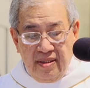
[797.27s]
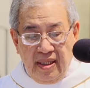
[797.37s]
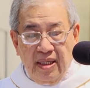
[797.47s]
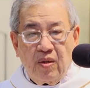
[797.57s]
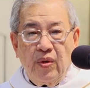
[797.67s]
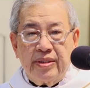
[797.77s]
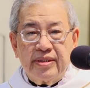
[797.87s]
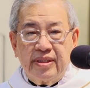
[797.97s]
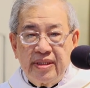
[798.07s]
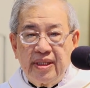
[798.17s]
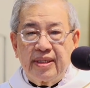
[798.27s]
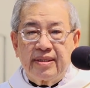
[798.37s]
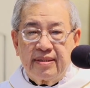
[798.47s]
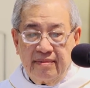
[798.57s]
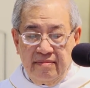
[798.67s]
tại quảng trường
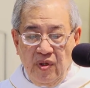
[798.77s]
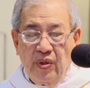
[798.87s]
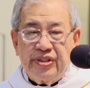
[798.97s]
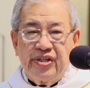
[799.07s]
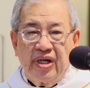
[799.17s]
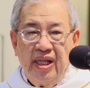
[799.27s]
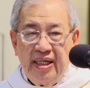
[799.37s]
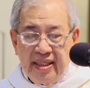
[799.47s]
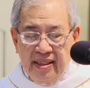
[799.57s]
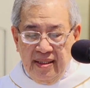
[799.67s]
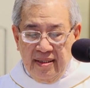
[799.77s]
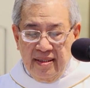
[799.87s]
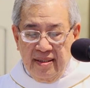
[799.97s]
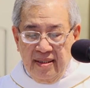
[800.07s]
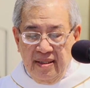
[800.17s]
một quảng trường lớn đó
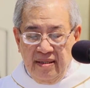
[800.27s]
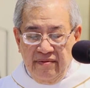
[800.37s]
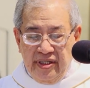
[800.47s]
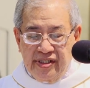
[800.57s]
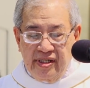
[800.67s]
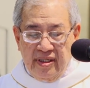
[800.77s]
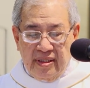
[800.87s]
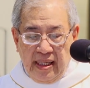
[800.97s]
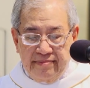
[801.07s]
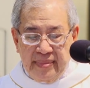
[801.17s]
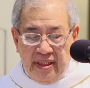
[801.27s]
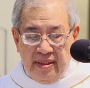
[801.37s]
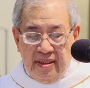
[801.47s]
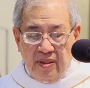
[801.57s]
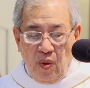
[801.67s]
với sự tham
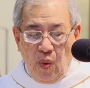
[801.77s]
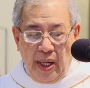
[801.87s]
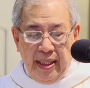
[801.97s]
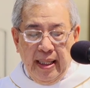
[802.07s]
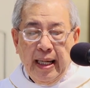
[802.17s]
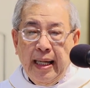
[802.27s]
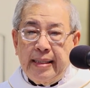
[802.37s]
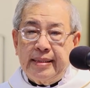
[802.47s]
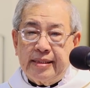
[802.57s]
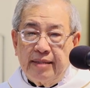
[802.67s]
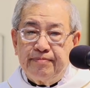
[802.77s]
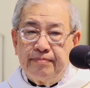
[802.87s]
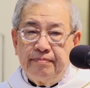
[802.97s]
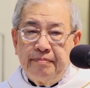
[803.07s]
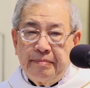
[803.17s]
dự của khoảng
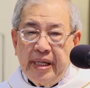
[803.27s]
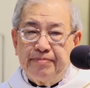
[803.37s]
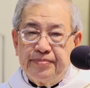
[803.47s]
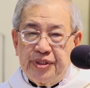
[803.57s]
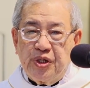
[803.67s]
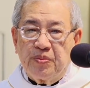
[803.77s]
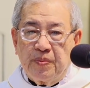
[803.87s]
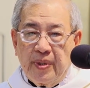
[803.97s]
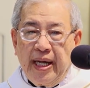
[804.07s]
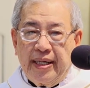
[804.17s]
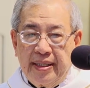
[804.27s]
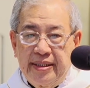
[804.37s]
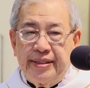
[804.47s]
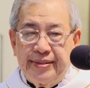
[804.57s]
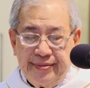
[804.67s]
250 ngàn người.